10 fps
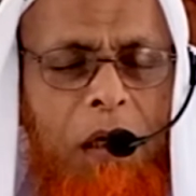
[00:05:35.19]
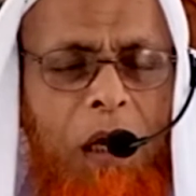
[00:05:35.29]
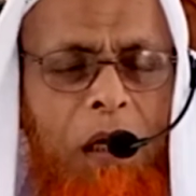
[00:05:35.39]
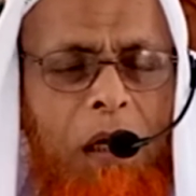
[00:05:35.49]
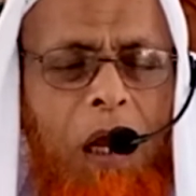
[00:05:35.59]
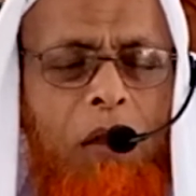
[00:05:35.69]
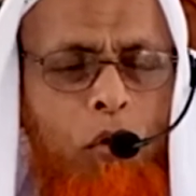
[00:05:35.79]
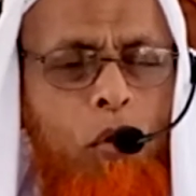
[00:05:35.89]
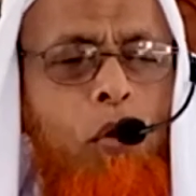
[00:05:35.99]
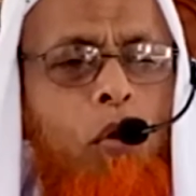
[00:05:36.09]
হাল
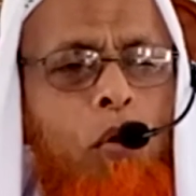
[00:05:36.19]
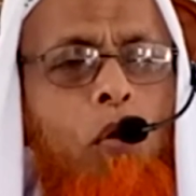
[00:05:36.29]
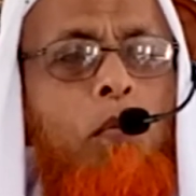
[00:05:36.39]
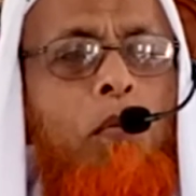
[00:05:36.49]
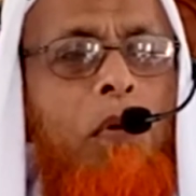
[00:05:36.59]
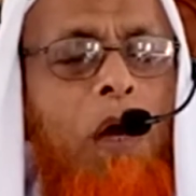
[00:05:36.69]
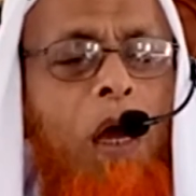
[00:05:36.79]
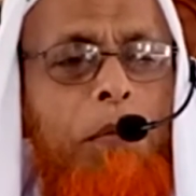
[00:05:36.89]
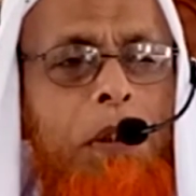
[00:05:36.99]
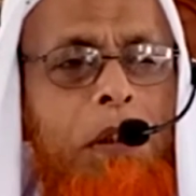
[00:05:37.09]
আদুল্লকুম
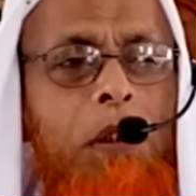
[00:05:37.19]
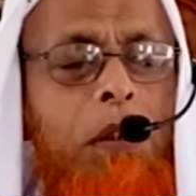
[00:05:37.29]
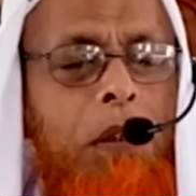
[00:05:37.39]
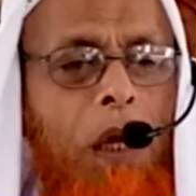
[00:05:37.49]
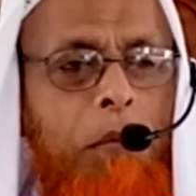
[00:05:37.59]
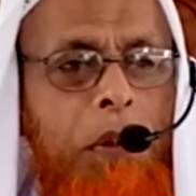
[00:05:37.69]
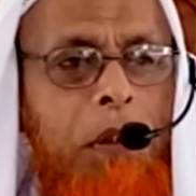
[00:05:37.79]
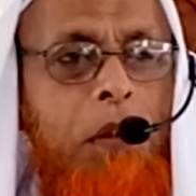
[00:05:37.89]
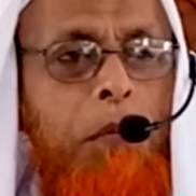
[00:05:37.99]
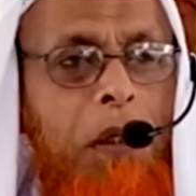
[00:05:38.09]
আমি আমি
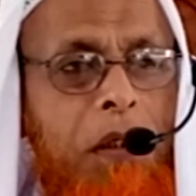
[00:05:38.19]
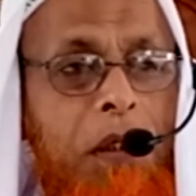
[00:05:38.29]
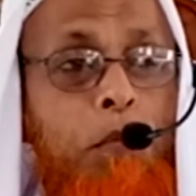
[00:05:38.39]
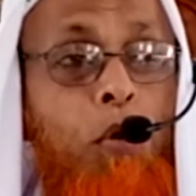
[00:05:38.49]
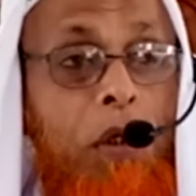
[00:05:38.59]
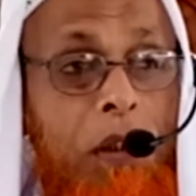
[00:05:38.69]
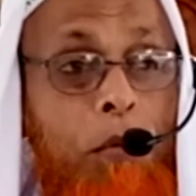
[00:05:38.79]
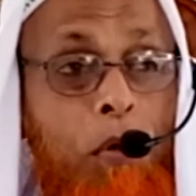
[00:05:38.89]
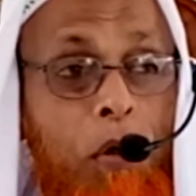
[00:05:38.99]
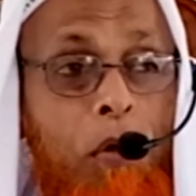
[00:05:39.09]
কি তোমাদেরকে বলে দেব